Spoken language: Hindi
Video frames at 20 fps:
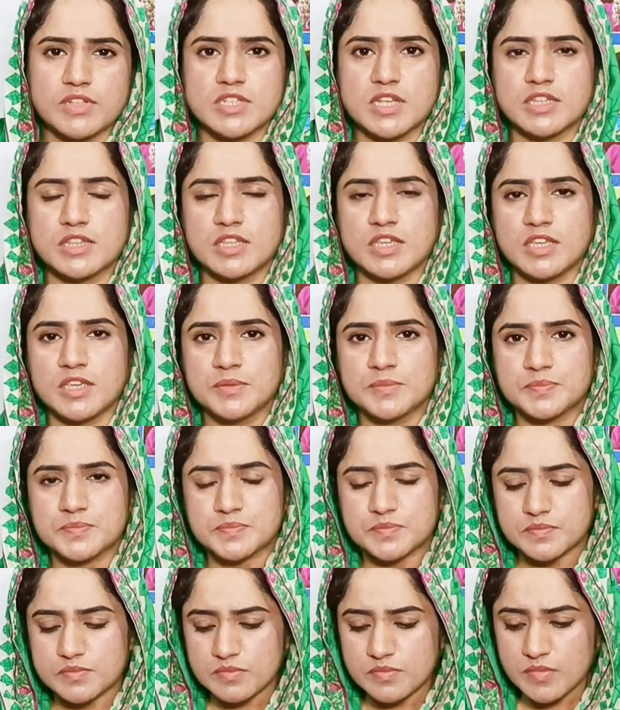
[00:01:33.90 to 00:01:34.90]
वजह थी
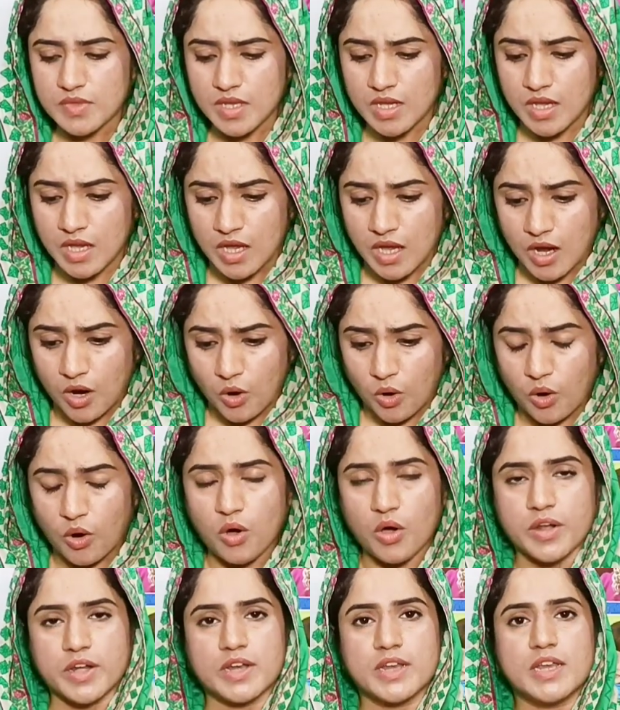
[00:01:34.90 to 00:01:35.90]

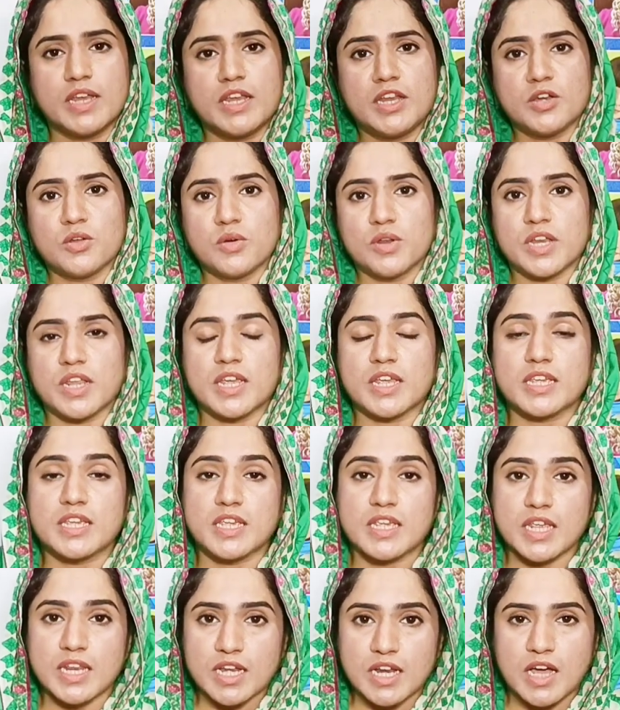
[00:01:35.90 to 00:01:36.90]
और इन्होंने
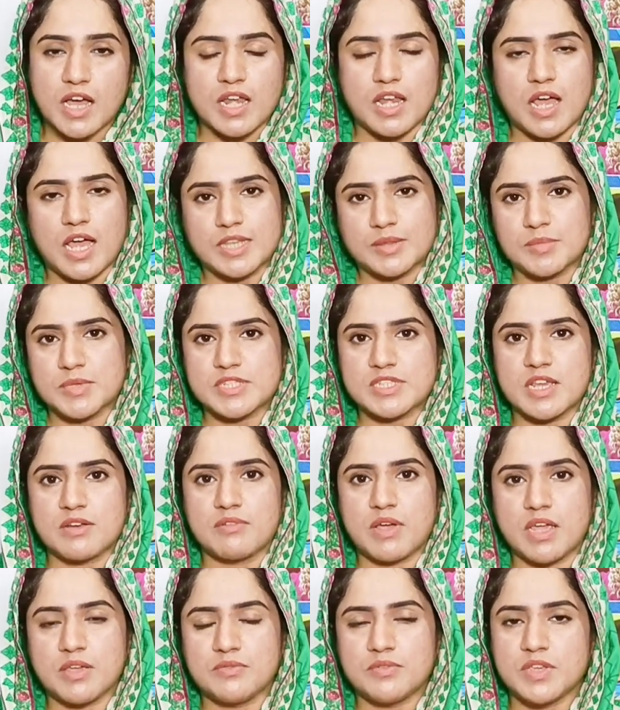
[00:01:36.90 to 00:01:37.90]
किन हालात में
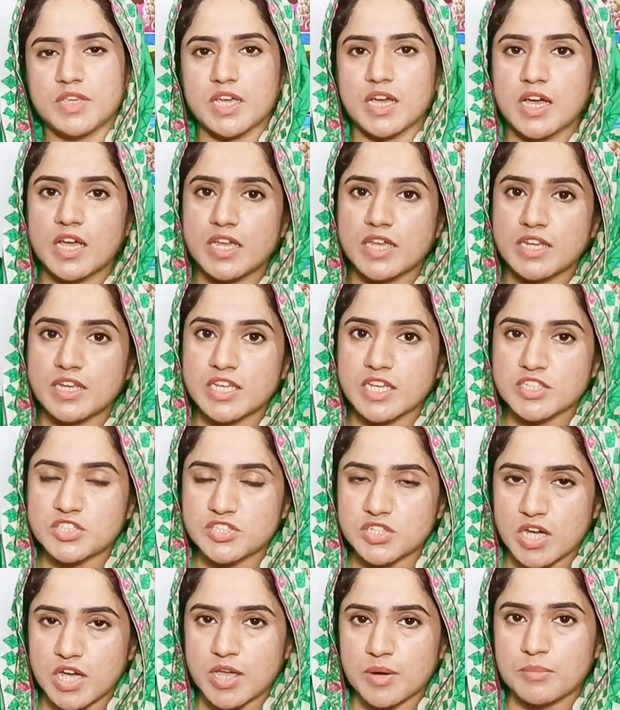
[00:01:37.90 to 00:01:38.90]
सरवाइव किया इनके
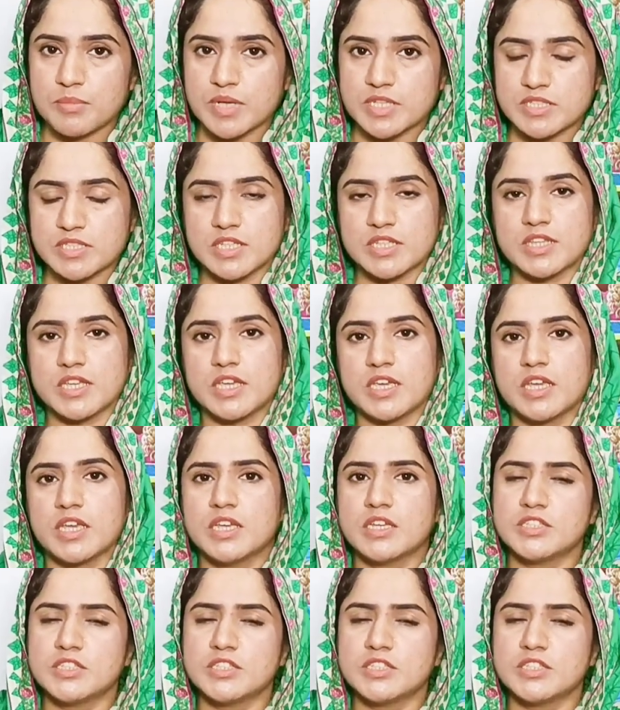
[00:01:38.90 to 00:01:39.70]
चार बच्चे थे